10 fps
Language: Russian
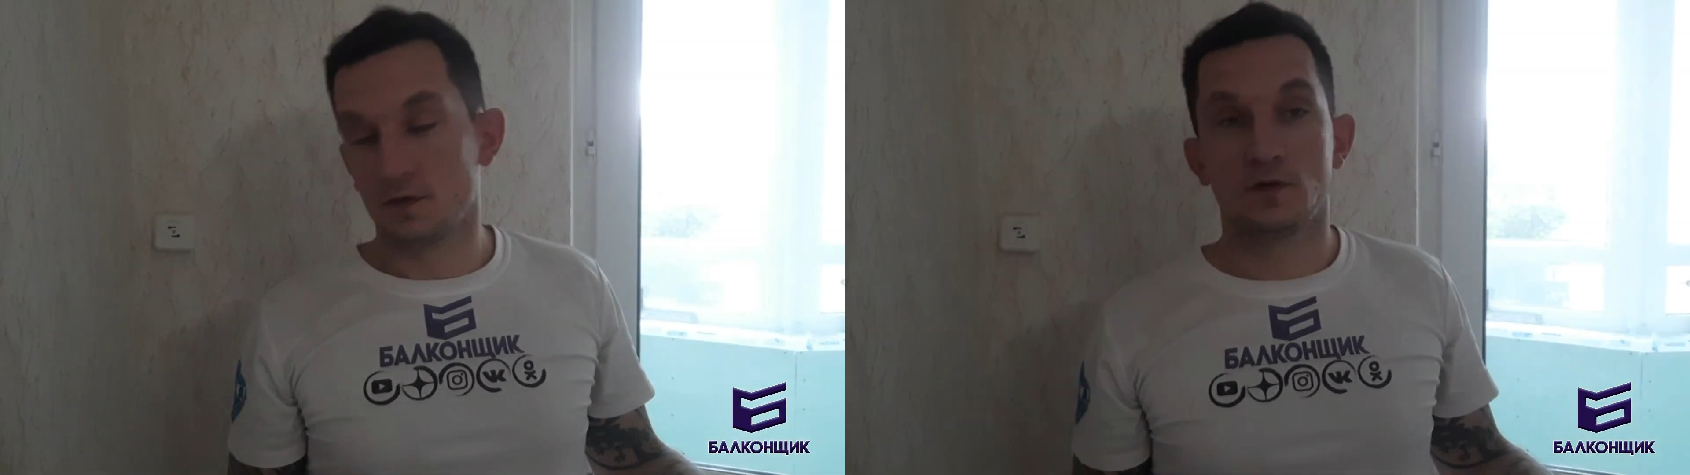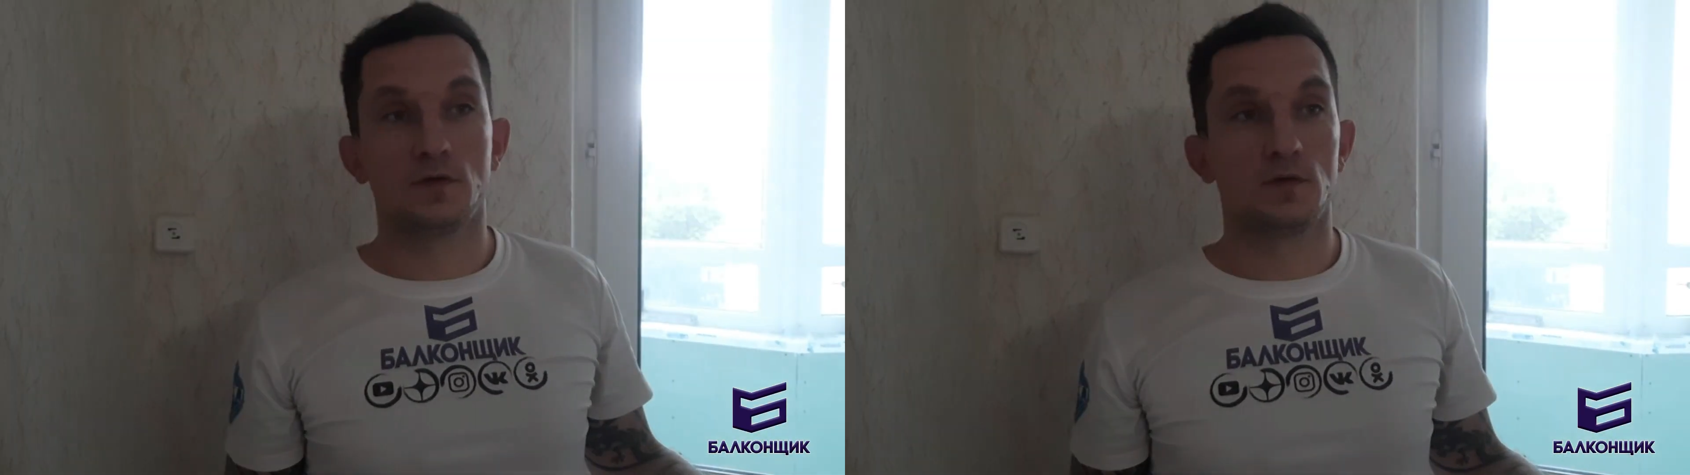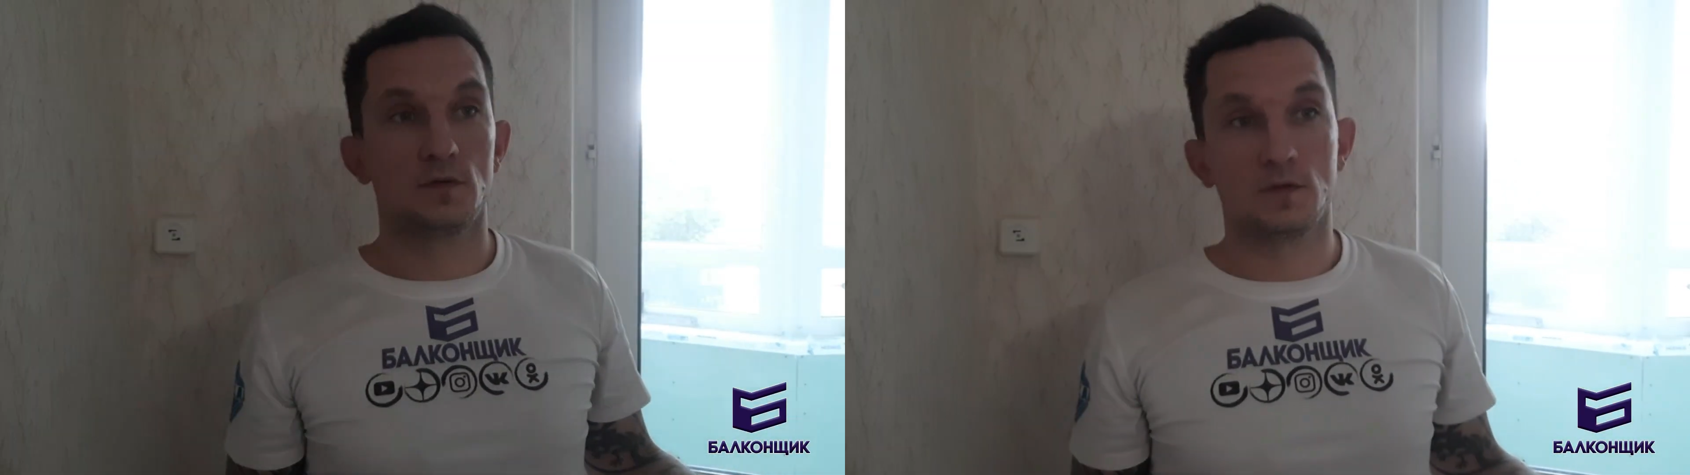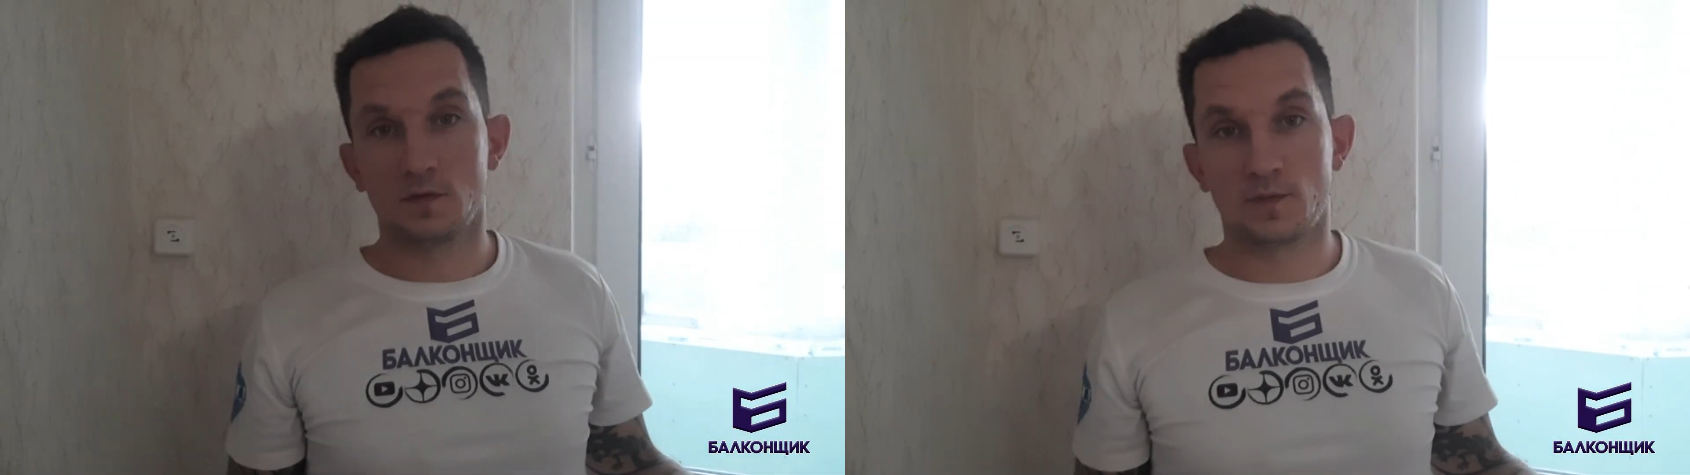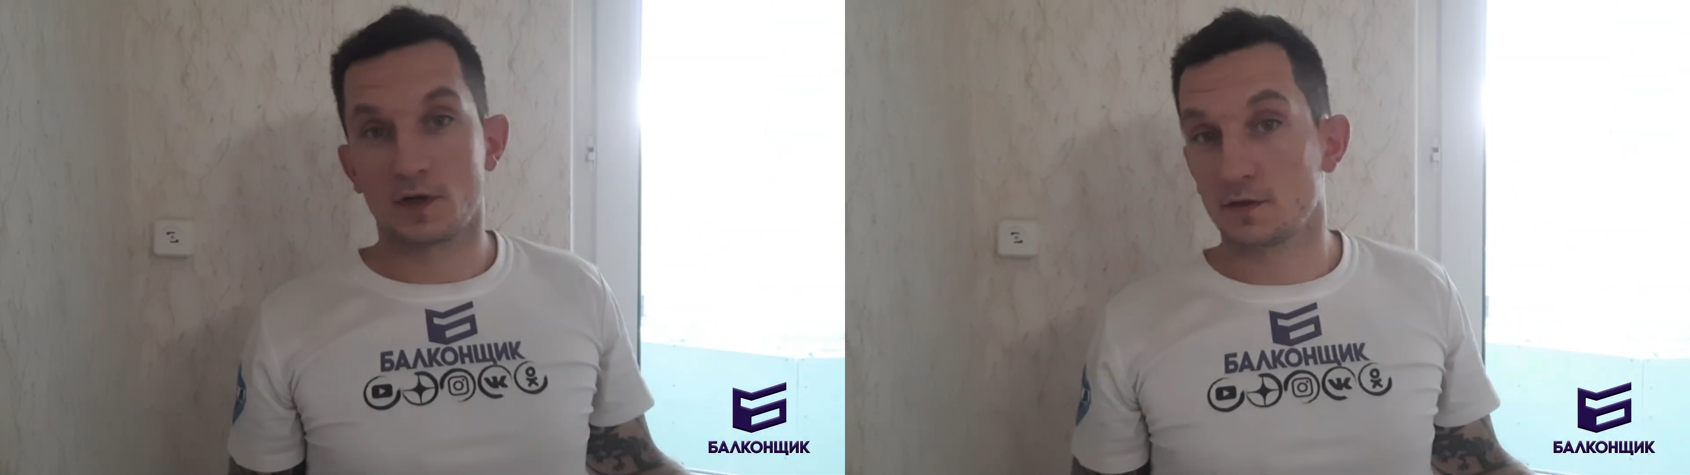
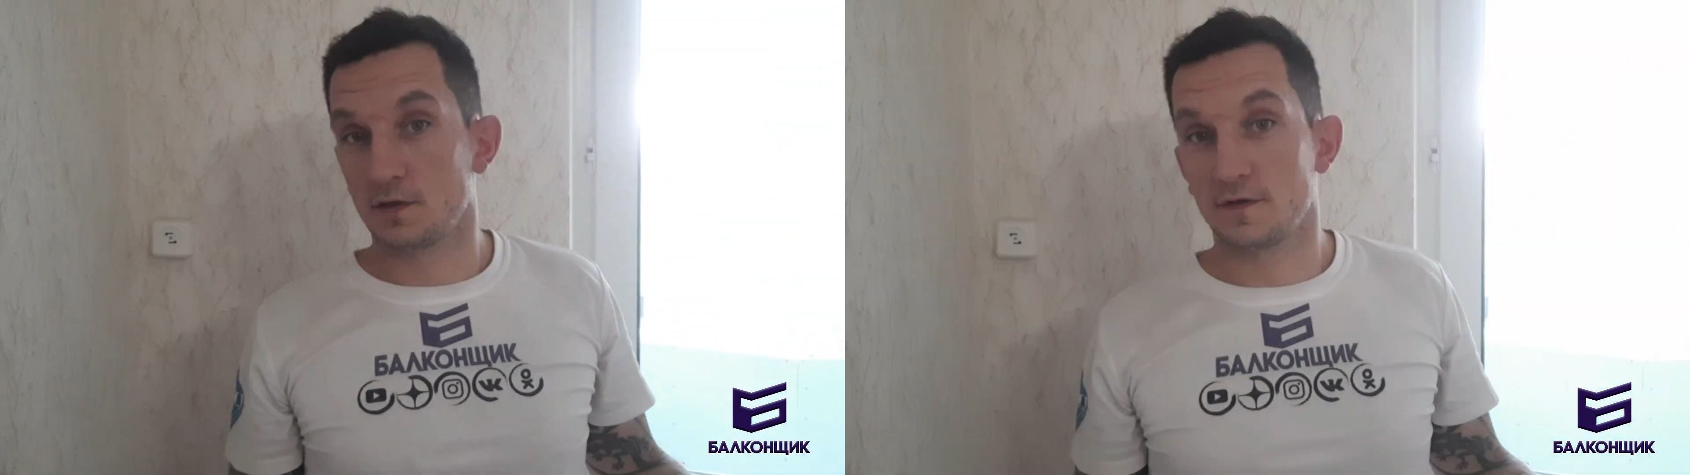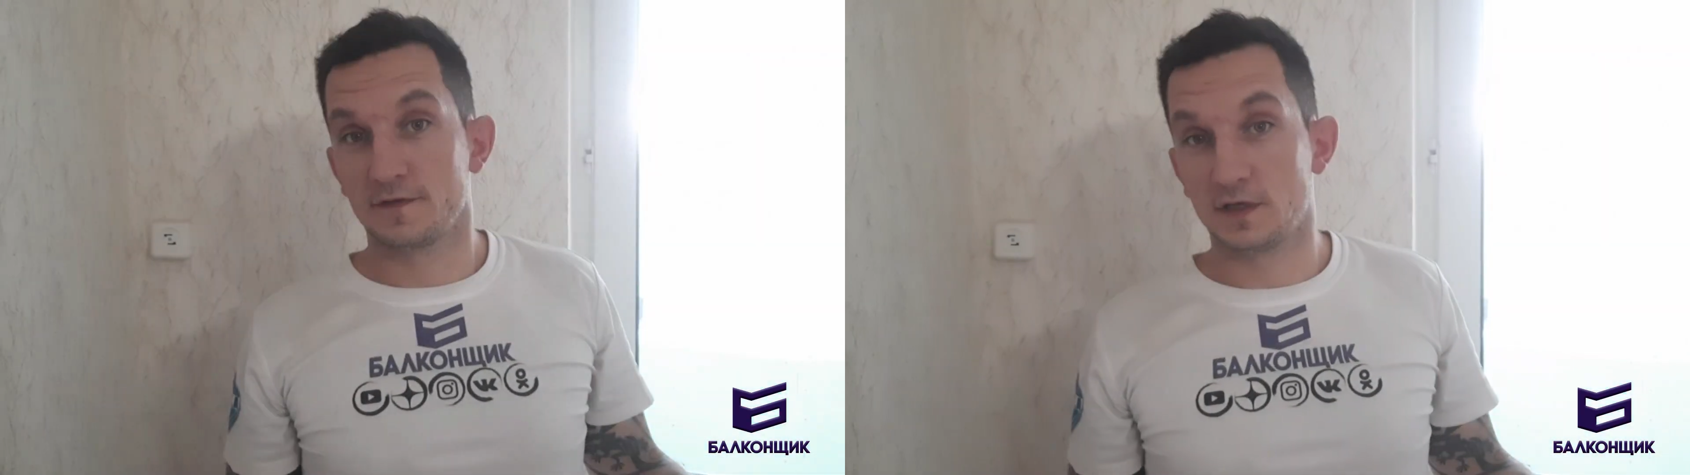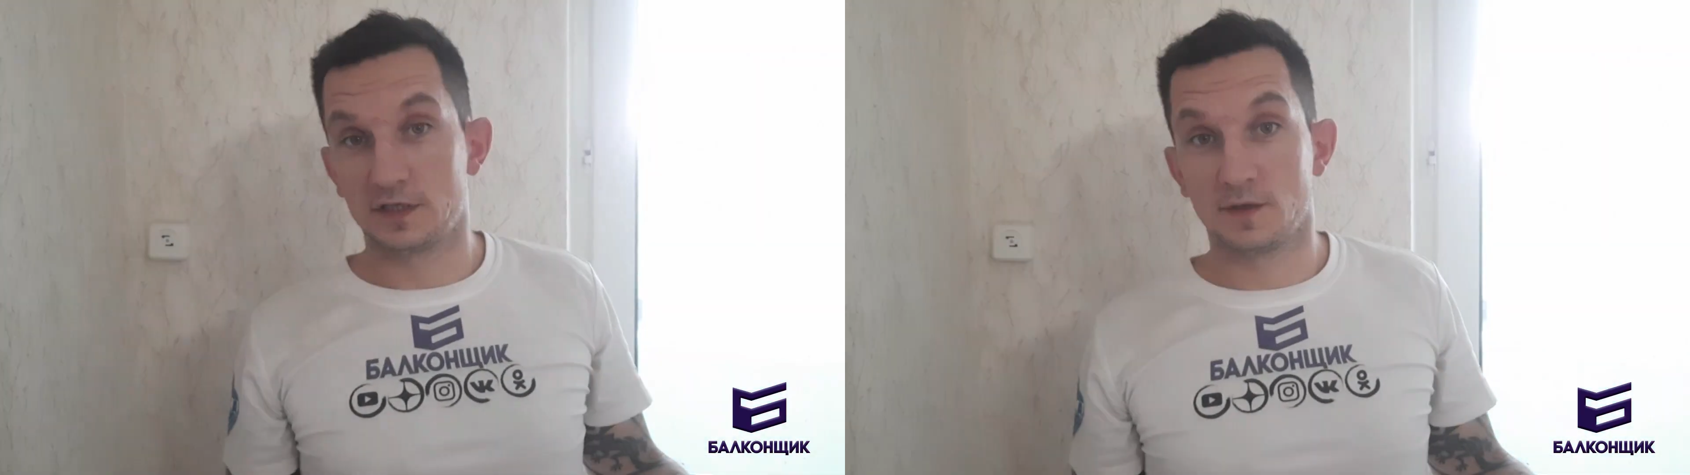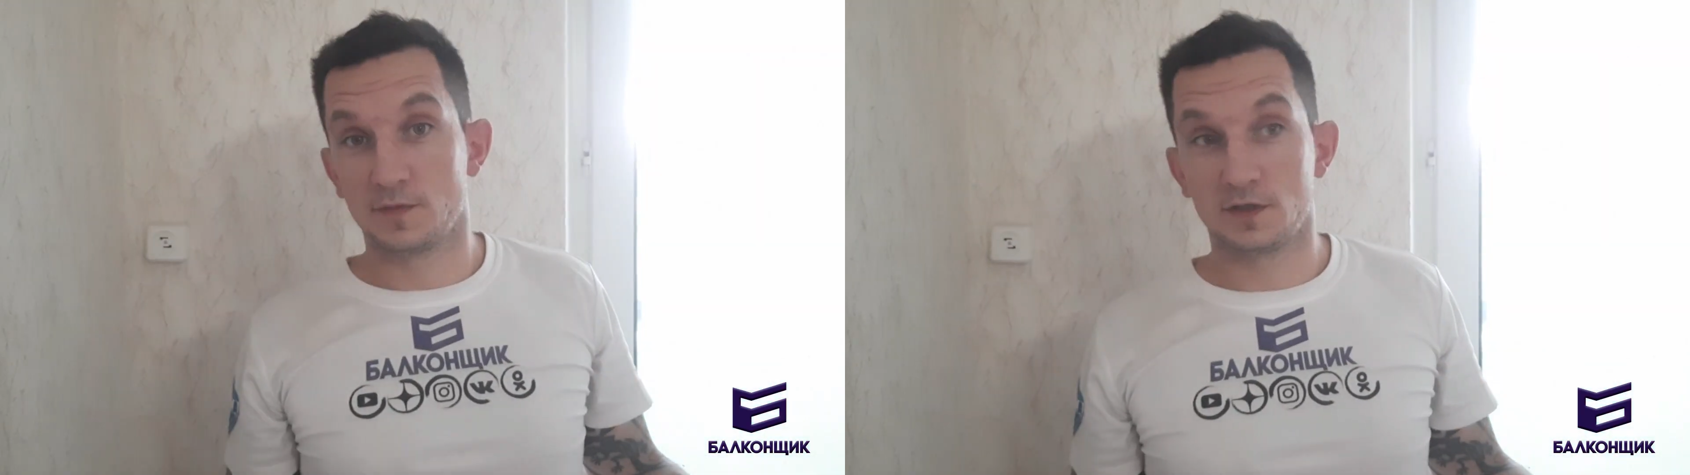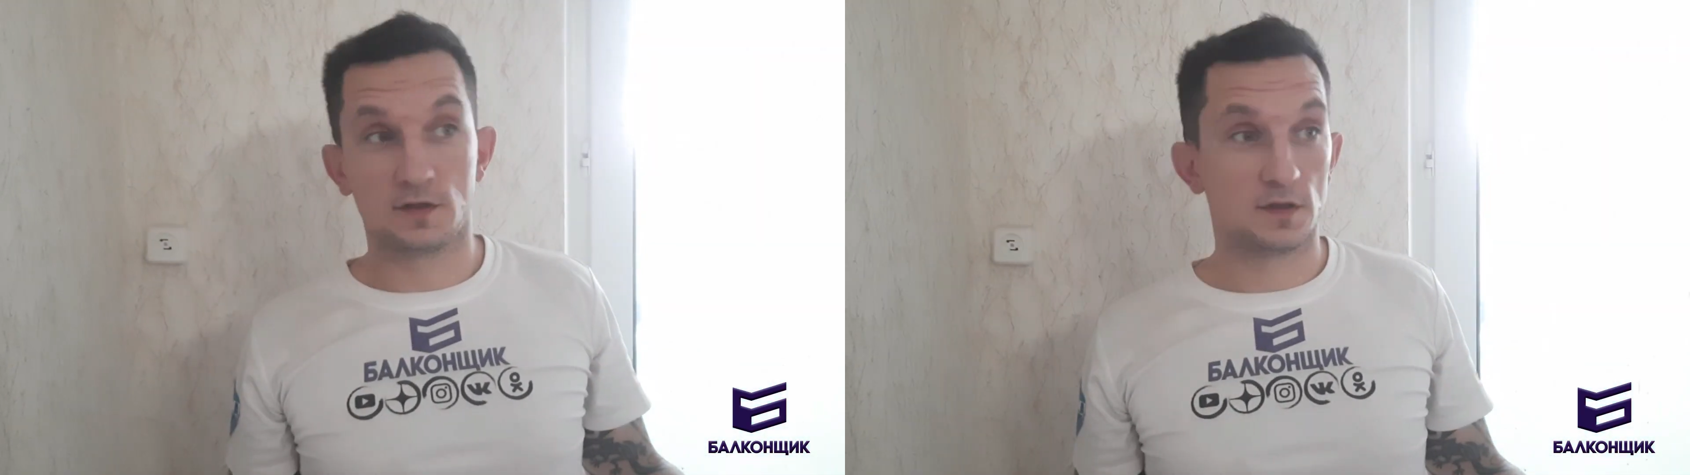ну, процентов на 70